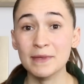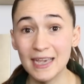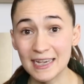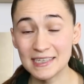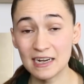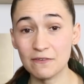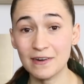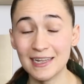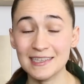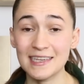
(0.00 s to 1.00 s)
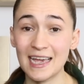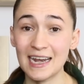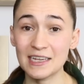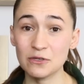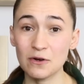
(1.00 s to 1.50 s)
que hace referencia a
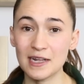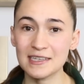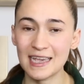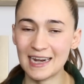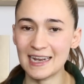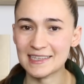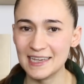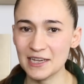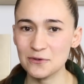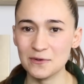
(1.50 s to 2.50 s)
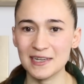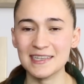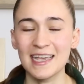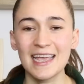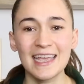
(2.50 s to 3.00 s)
las horas en las que
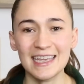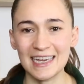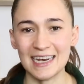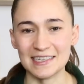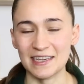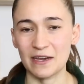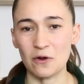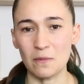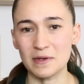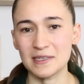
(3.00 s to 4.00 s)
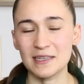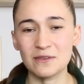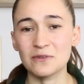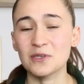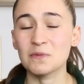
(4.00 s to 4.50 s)
ayunas y las que comes.
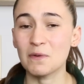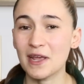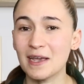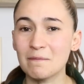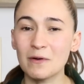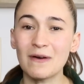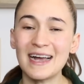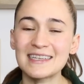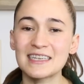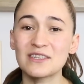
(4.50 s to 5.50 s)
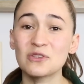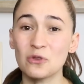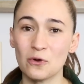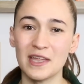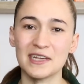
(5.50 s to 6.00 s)
Entonces, por ejemplo, haces
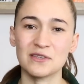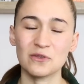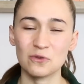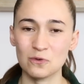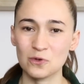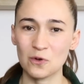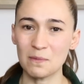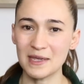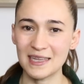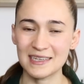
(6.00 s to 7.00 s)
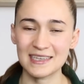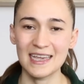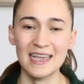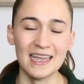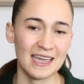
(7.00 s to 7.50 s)
todas tus comidas
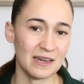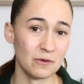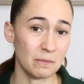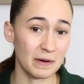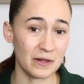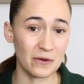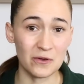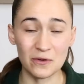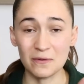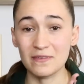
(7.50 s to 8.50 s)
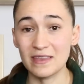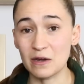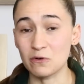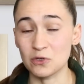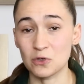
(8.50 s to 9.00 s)
en un periodo
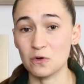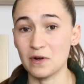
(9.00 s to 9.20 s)
de 8